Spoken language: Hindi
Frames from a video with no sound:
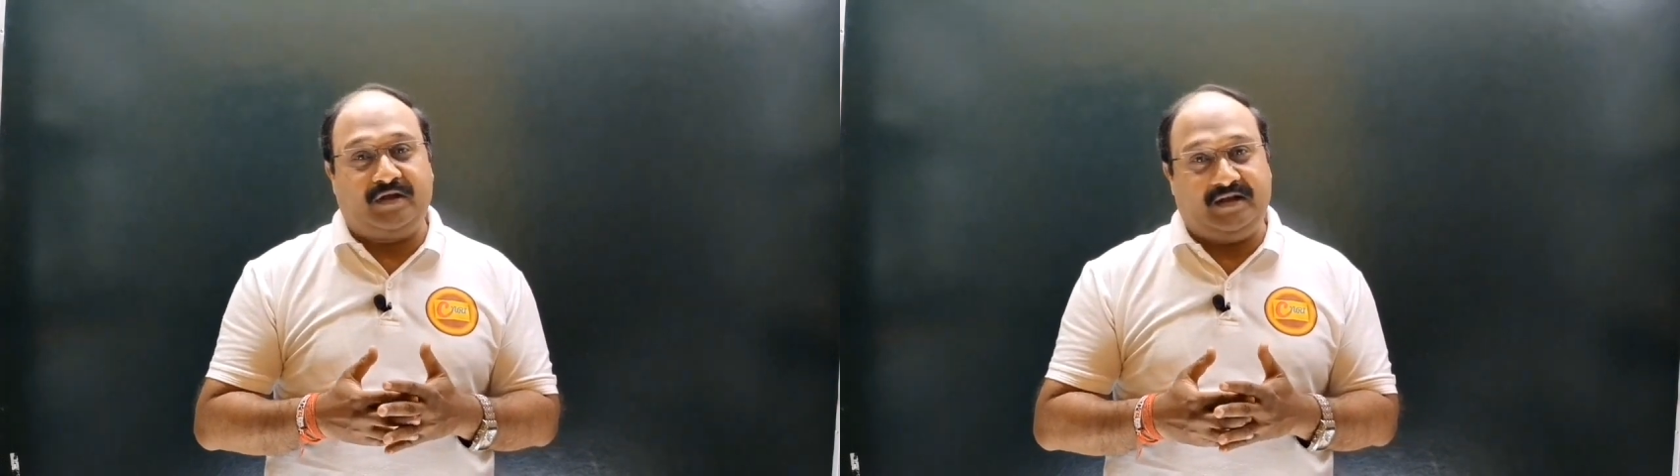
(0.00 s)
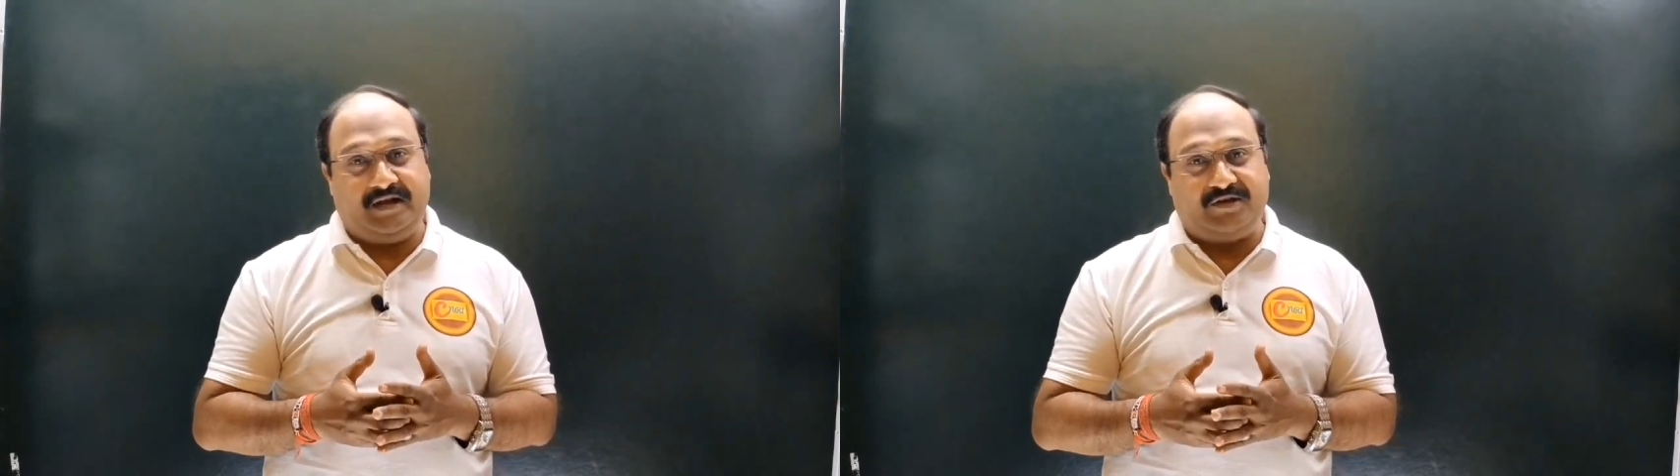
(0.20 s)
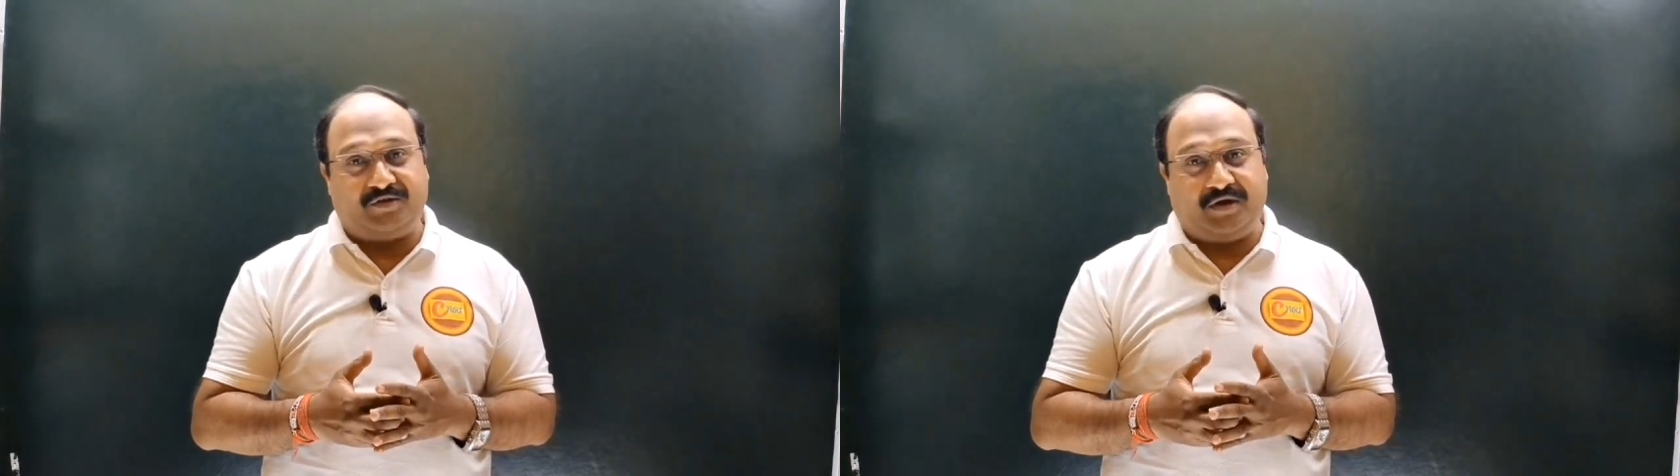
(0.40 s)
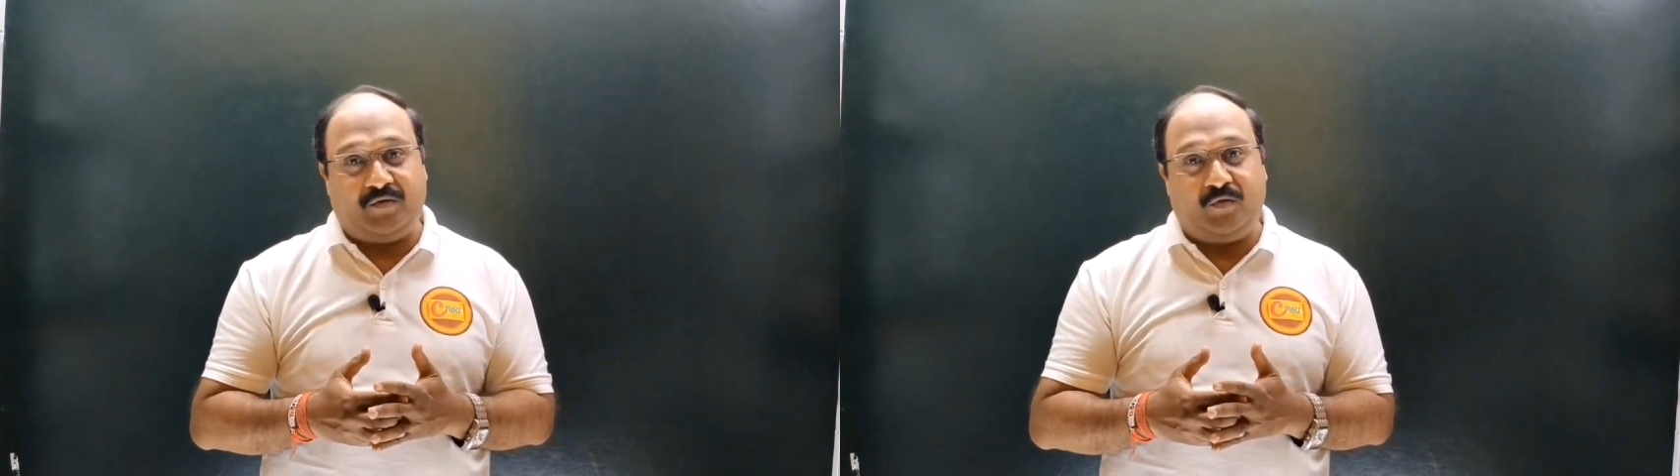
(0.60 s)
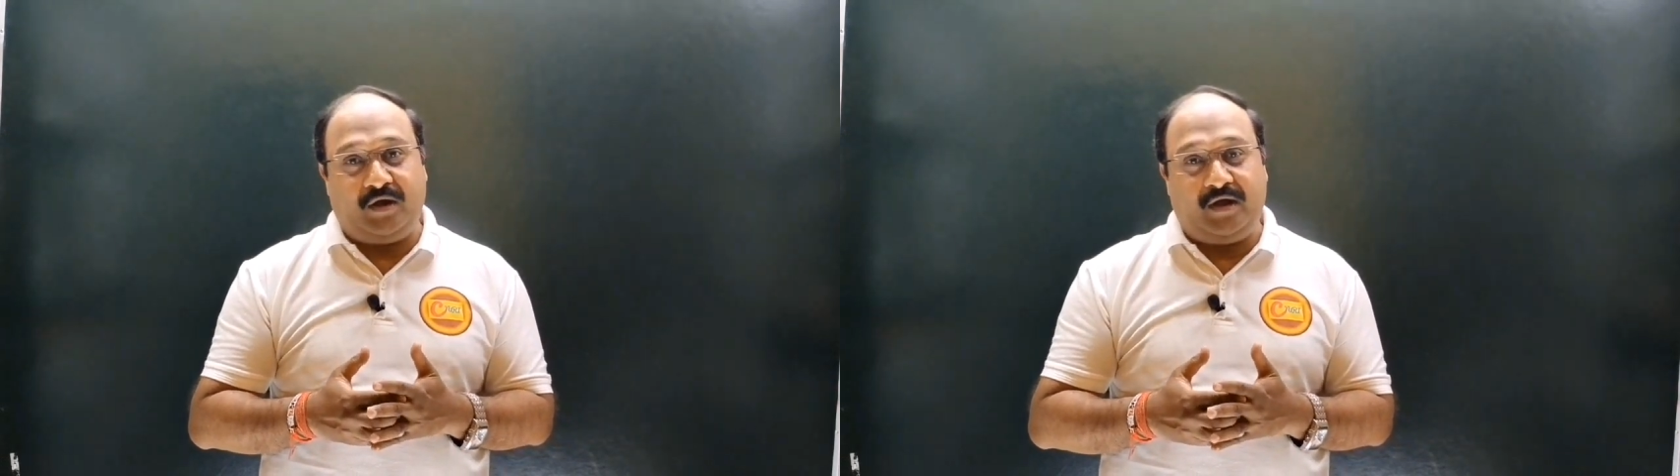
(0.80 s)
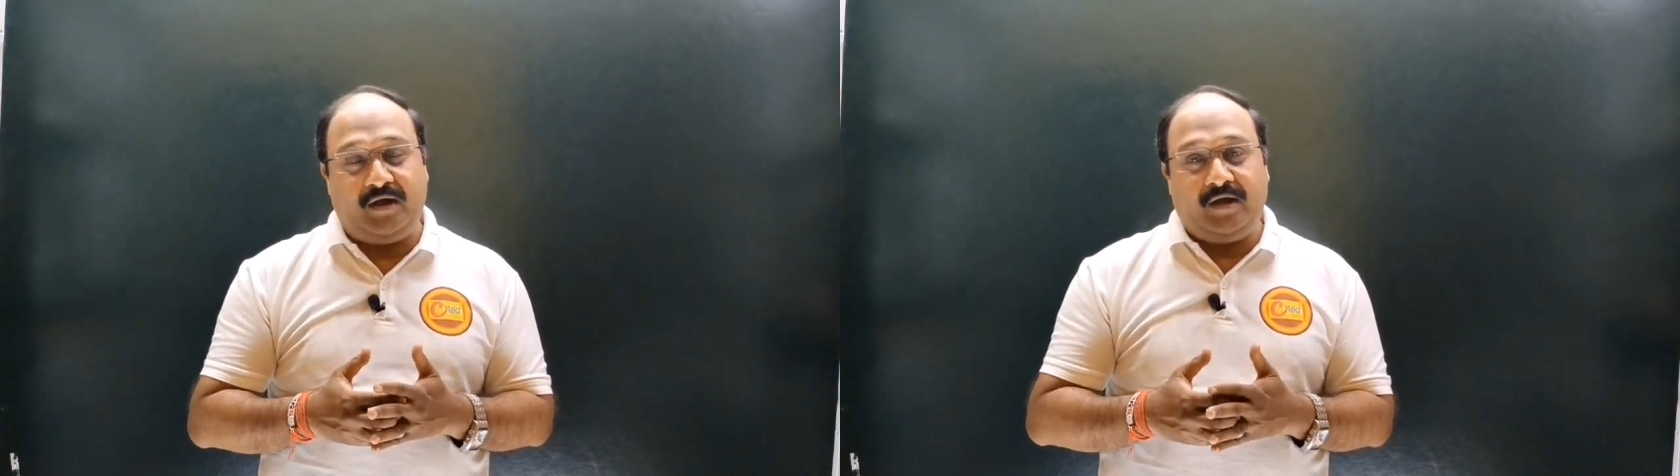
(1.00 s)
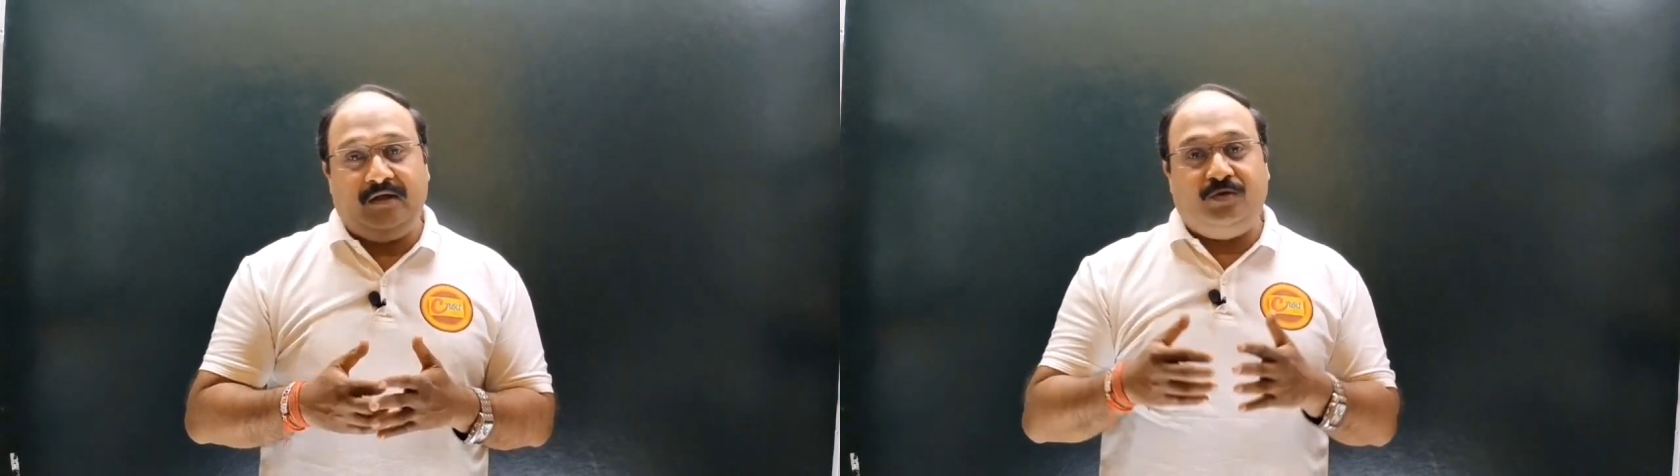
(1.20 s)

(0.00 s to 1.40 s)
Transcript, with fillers: किए जा चुके हुए हैं